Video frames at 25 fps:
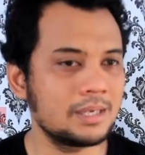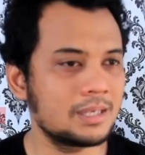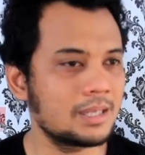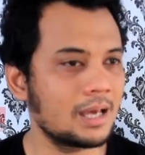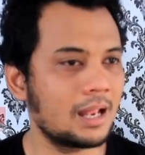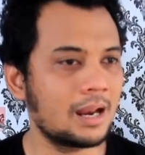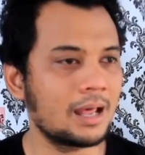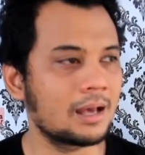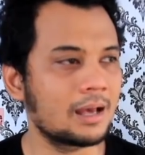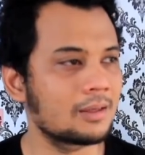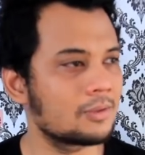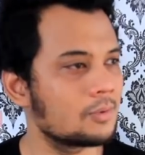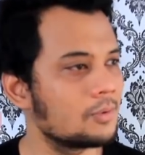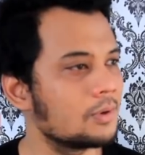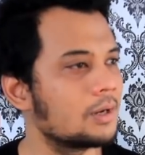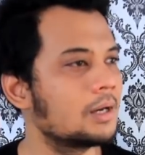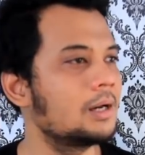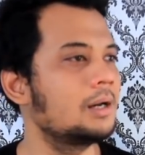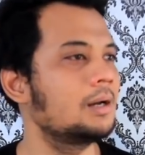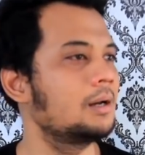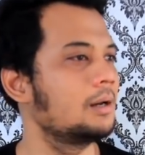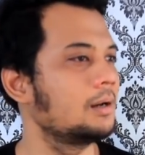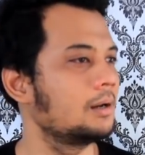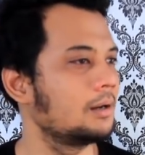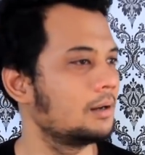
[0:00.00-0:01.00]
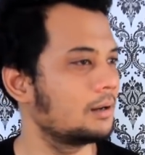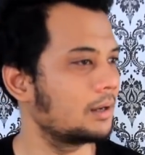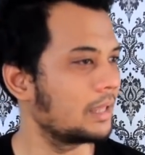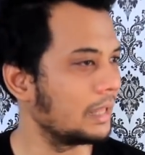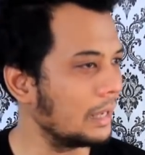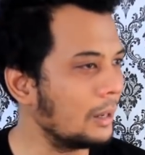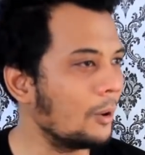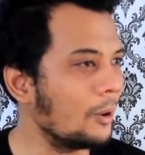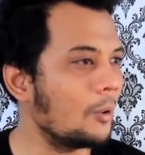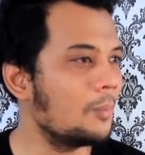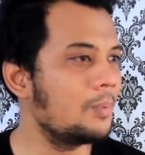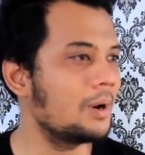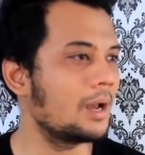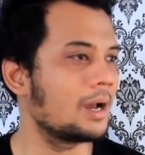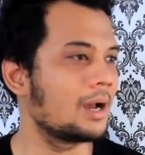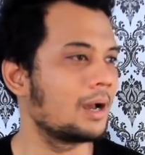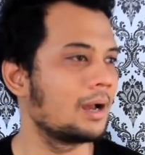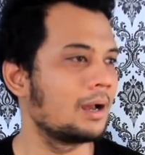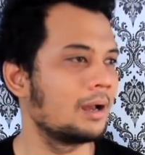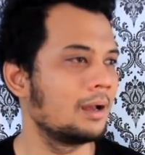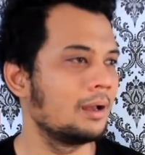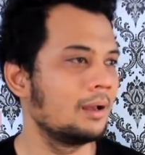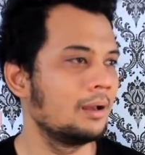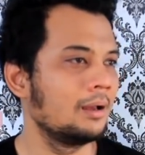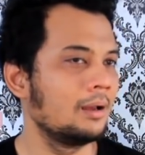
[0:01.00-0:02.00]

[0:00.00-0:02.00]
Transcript: bisa langsung ke king cobra